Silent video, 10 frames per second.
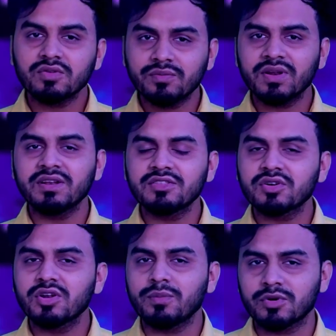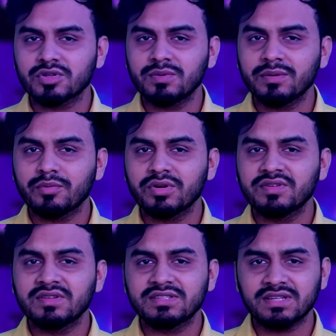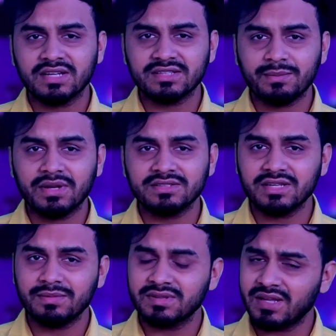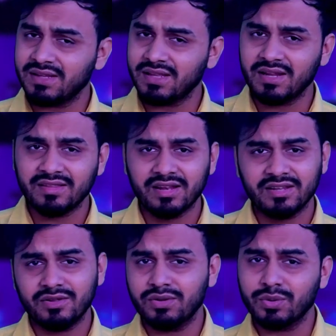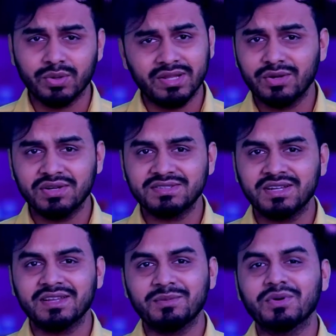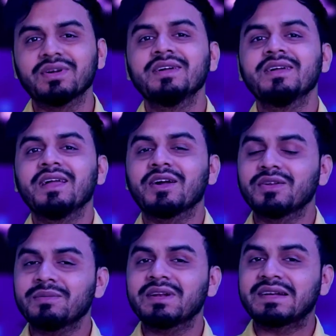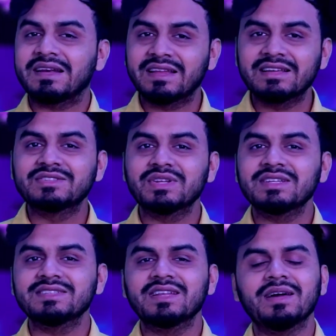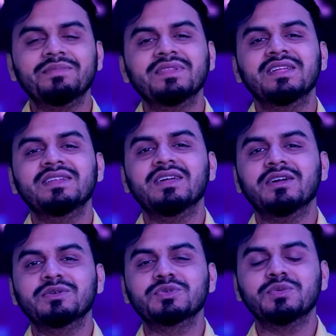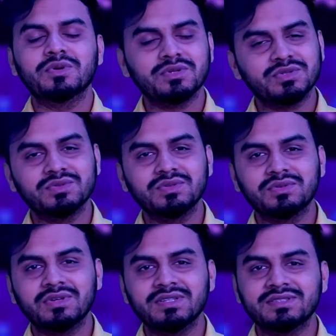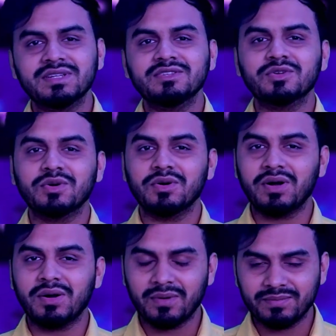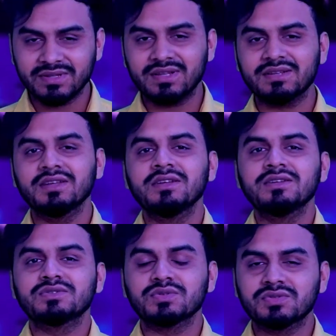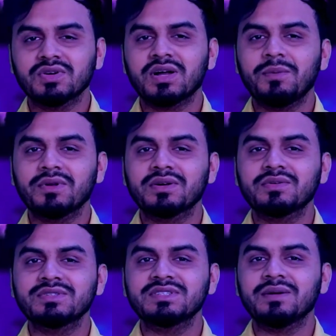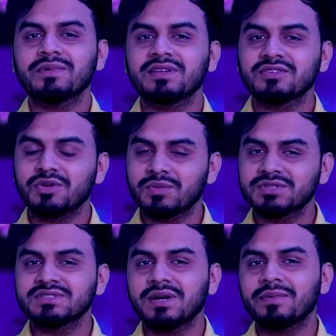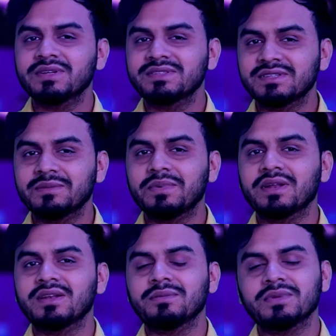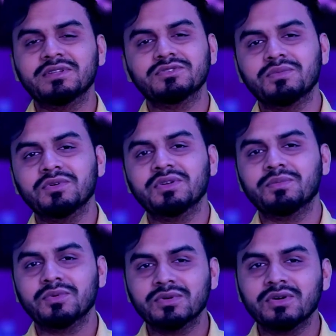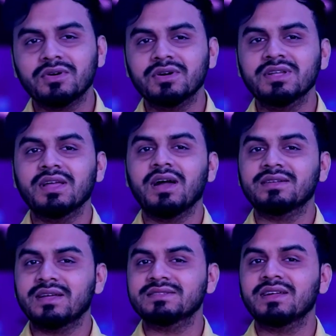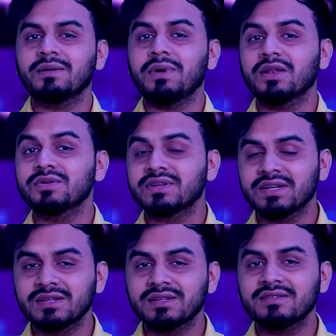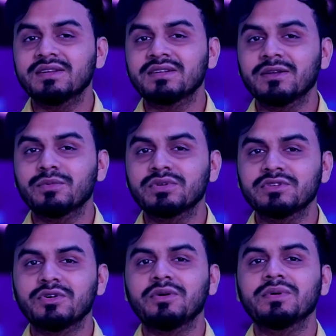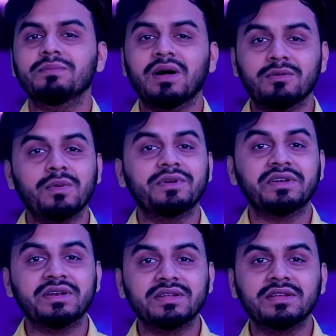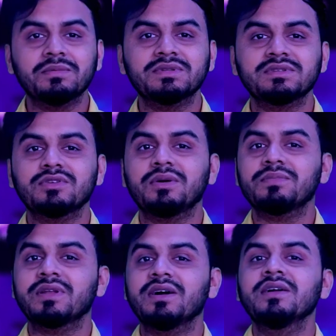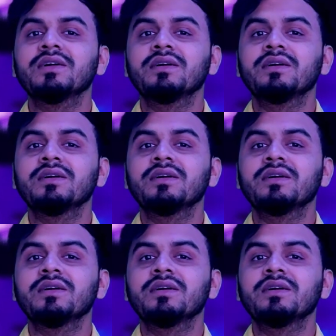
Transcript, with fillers: সো ফ্রেন্ড এই তো গেলো বর্তমান পরিস্থিতি যারা জাপানে যাবেন তারা তাড়াতাড়ি রেডি হয়ে যান এবং এখন আপনার ট্রেনিংয়ে চলে যান আপনাদের এখন সুবর্ণ সুযোগ রয়েছে তো আপনাদের সুস্থ কামনা করছি আপনারা যেন অবশ্যই জাপানে যেতে পারেন আপনাদের স্বপ্নটা পূর্ণ হয় আর তাছাড়া ভালো ট্রেনিং সেন্টারে ভর্তি হবেন ভালোভাবে ট্রেনিং নেবেন যেন আপনারা